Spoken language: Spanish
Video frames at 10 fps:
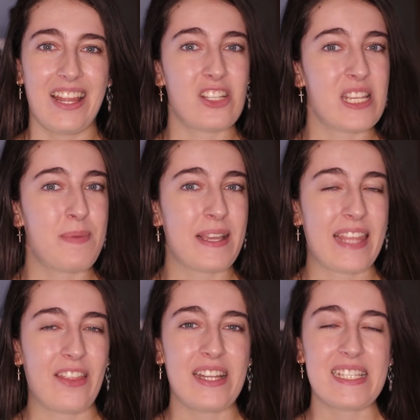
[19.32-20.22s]
Los
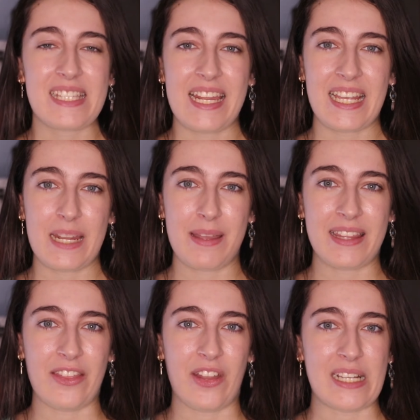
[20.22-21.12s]
espectadores están
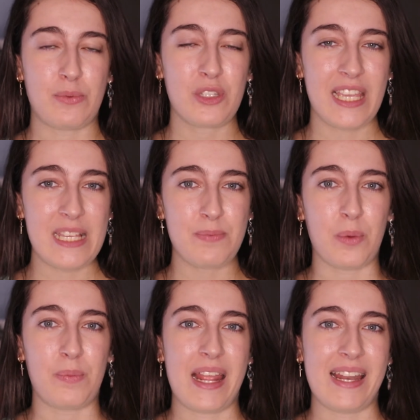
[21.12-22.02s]
incrementando las búsquedas
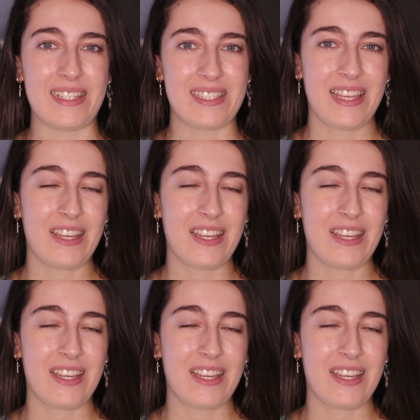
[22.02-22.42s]
por playlist.